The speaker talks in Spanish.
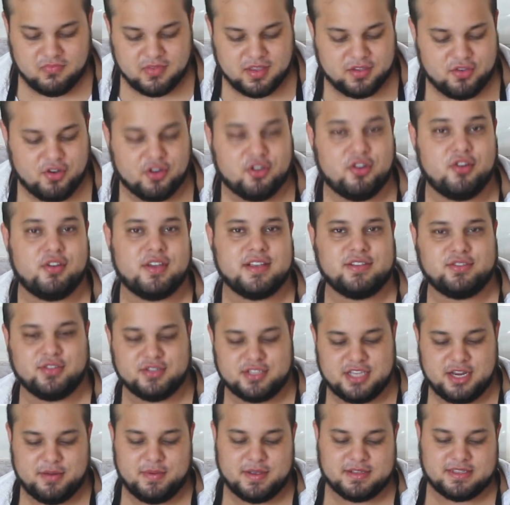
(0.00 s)
Yo creo que esto
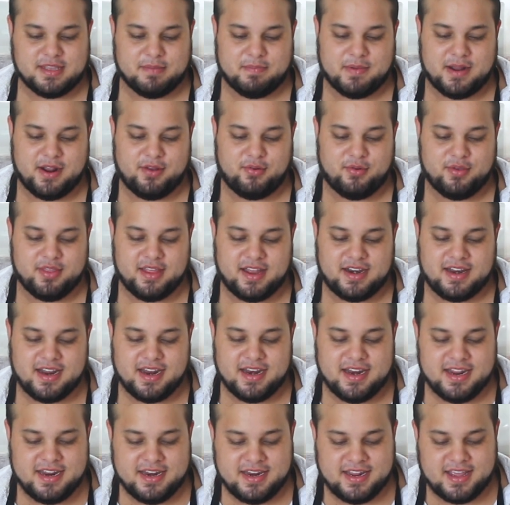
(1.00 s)
sirve hasta para cuidar
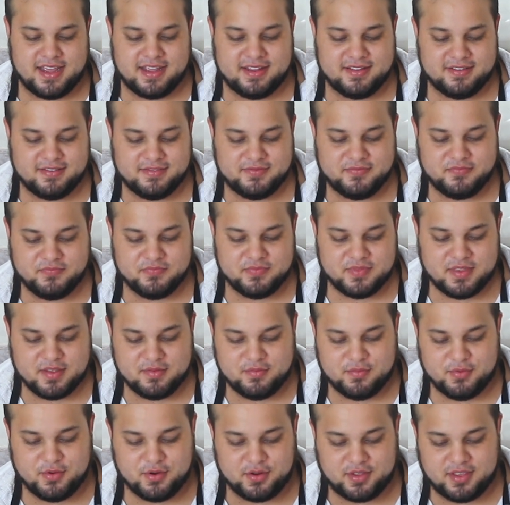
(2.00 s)
la línea.
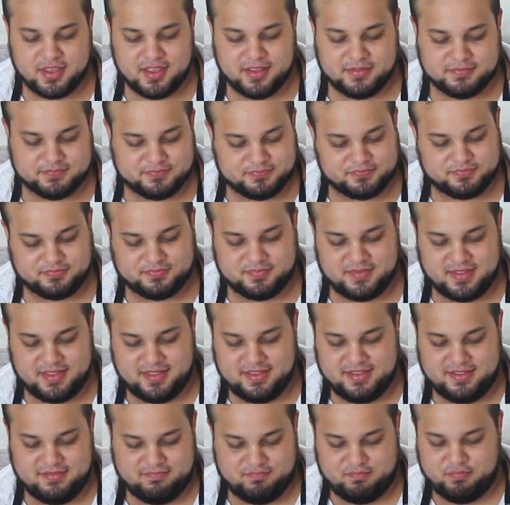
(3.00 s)
Porque
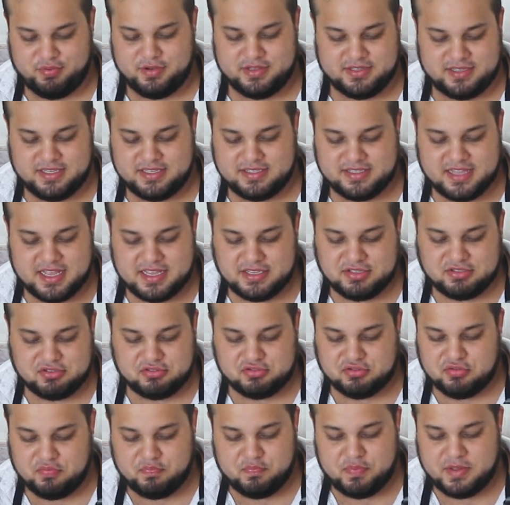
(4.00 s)
pues está
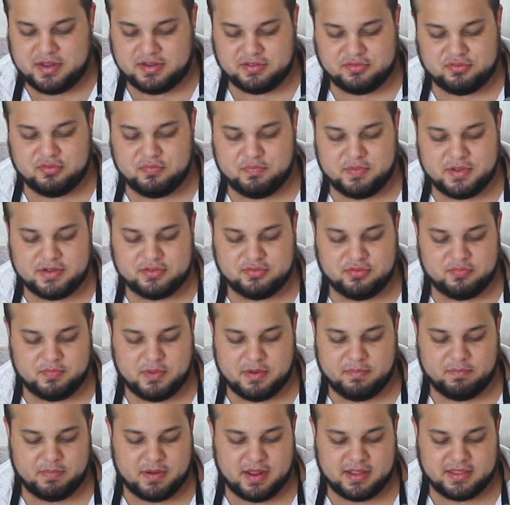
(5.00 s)
súper, súper,
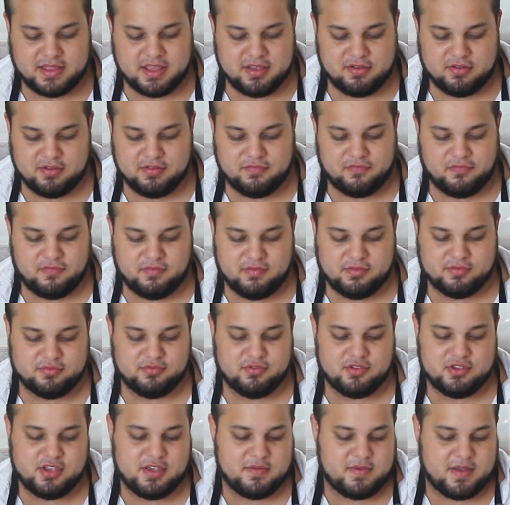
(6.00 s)
súper práctico y
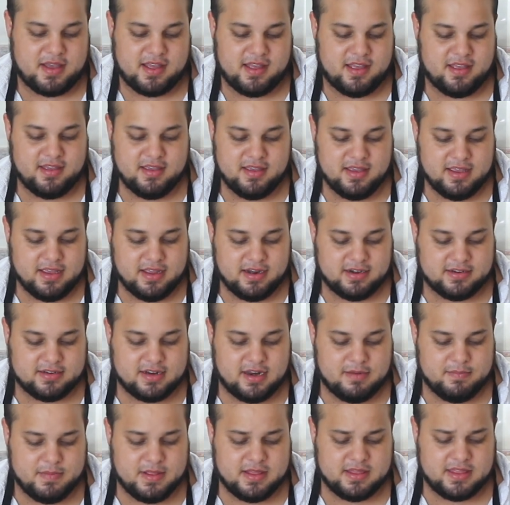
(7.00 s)
no lleva
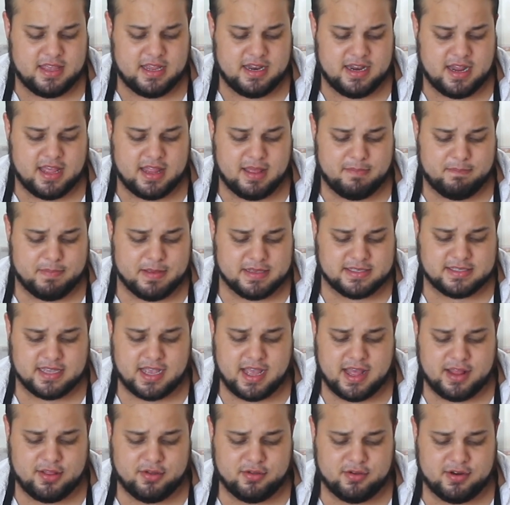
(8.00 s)
realmente nada
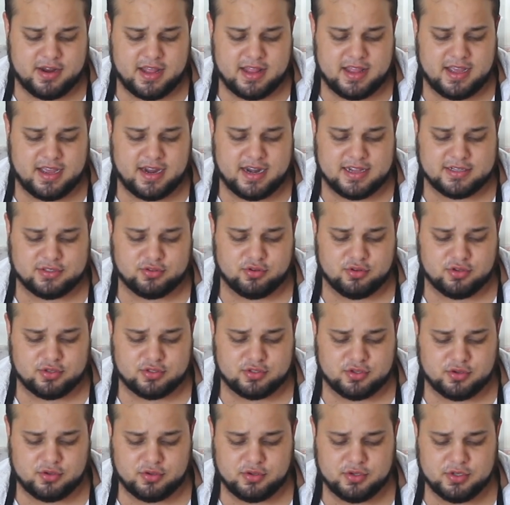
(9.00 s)
pesado, nada
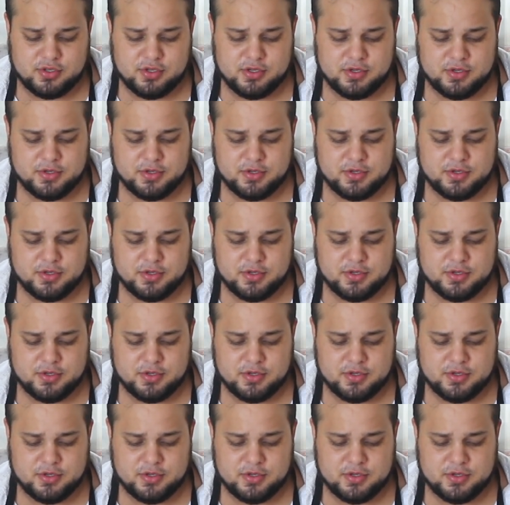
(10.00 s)
grasoso.